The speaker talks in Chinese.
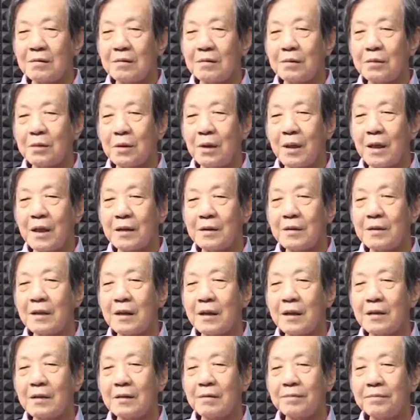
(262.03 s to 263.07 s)
说：“哎，这
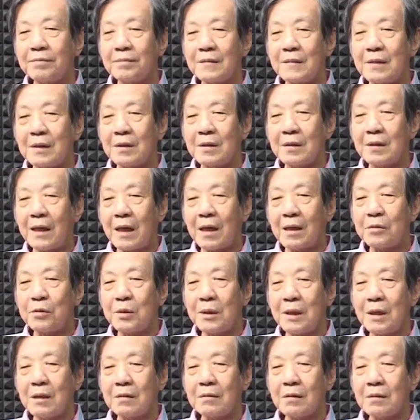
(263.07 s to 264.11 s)
个两个
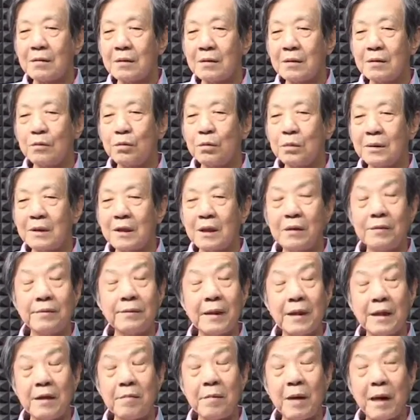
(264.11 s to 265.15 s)
学校都是注册
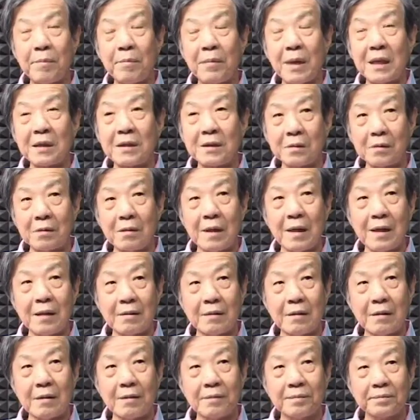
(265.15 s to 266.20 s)
费一百八十块，
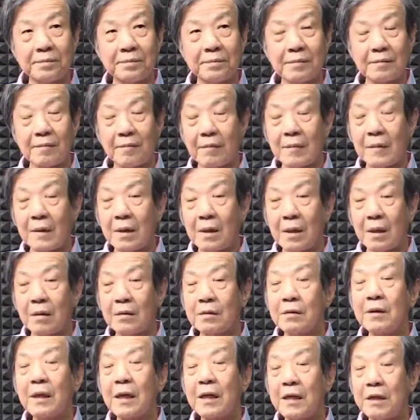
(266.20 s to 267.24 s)
哦，
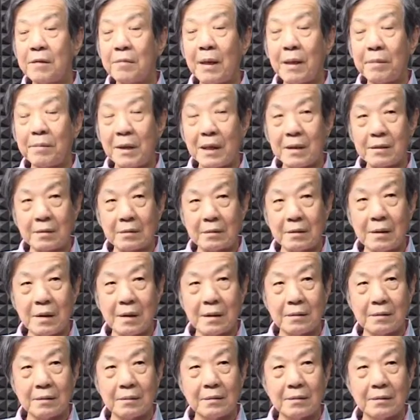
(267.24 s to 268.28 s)
我就给你一百八十块
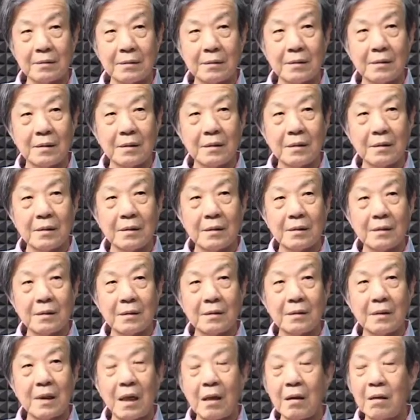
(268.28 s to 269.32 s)

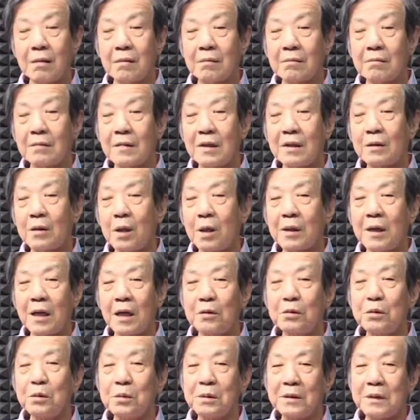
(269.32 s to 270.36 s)
然后你到底
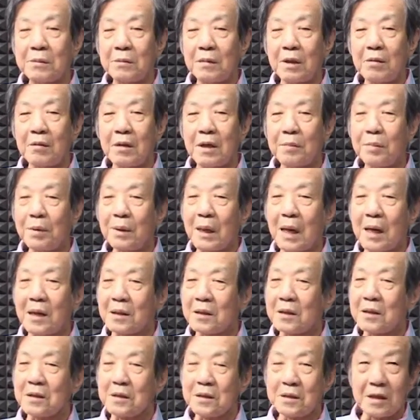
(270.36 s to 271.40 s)
要住什么，我也不敢
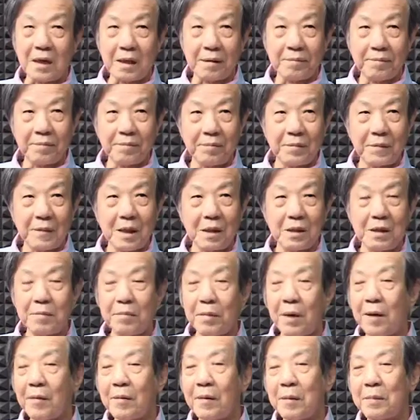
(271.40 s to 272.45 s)
跟你讲。”那你
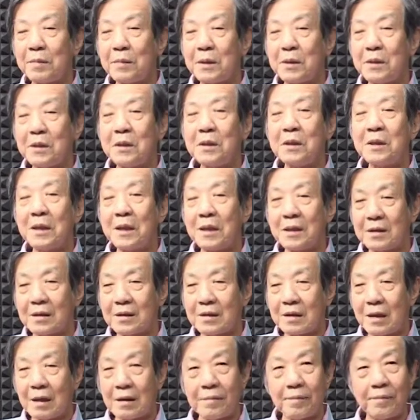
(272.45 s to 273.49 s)
爸爸脾气你也
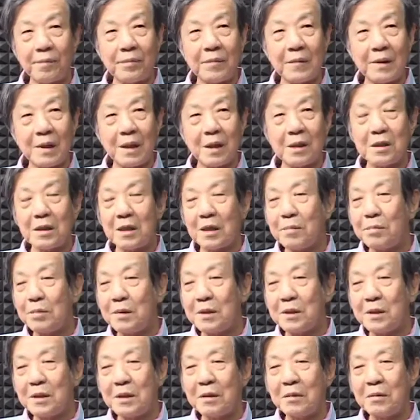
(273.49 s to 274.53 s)
知道，那你的
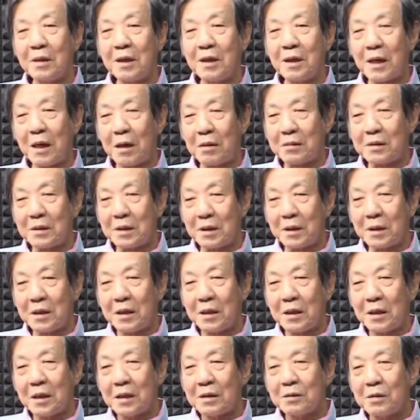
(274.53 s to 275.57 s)
脾气我也了解，
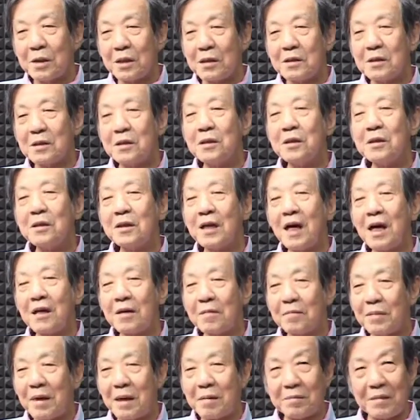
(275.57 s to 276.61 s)
所以你自己看
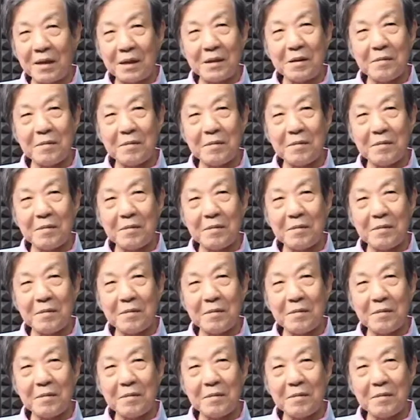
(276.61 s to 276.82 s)
着办吧。